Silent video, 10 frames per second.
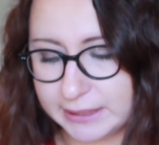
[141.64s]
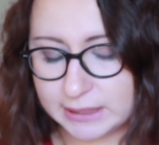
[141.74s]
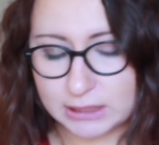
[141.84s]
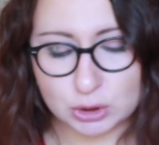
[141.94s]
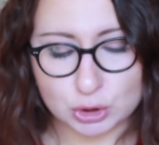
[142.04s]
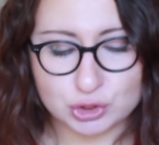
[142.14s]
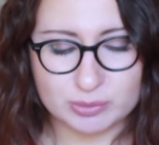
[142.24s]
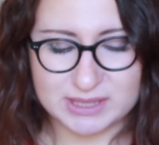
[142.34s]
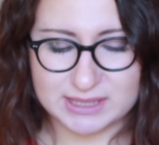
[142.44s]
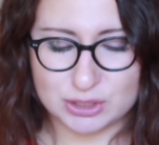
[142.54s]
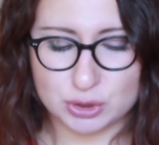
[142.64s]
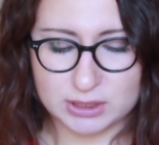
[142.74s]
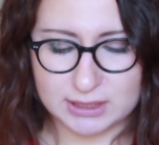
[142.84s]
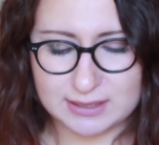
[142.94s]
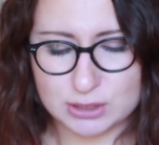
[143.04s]
И то, что мне здесь еще
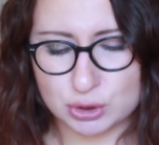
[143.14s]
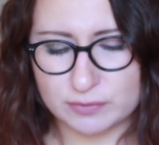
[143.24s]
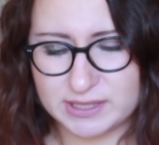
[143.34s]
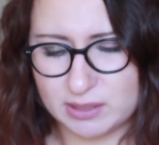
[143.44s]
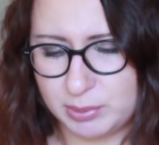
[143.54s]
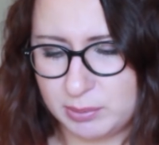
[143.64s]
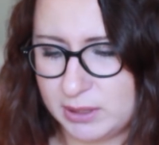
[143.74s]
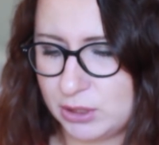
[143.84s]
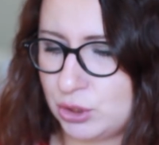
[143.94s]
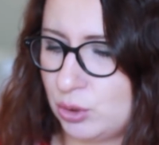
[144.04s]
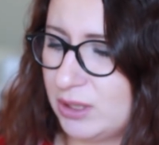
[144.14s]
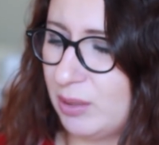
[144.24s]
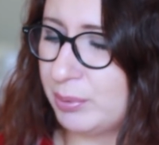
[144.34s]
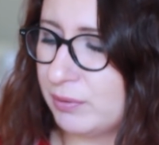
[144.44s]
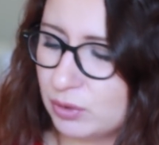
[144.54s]
не нравится, что все примеры, что
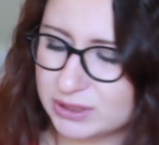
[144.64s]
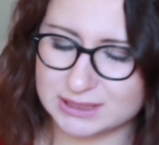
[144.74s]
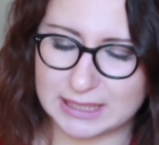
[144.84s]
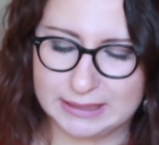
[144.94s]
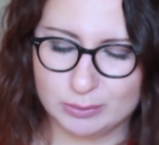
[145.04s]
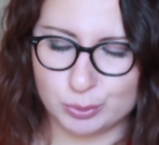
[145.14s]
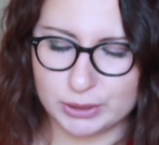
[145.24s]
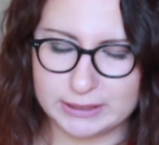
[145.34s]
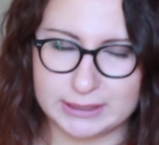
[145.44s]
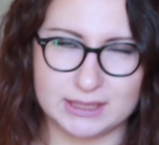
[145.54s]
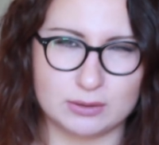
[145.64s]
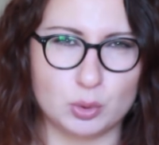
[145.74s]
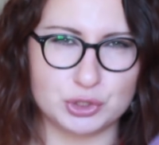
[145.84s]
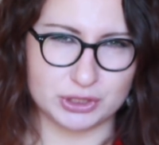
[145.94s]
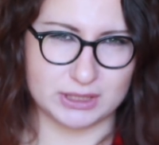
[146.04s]
она приводит, они более таких
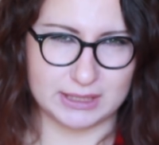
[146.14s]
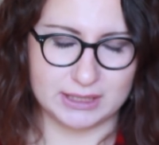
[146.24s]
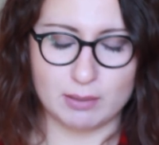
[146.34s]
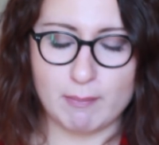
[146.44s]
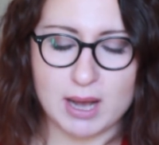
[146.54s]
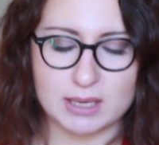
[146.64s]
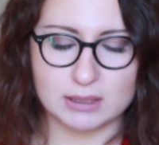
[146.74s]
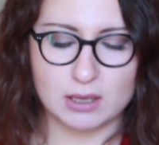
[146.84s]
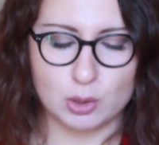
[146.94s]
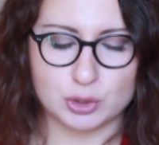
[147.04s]
очень дорогих марок,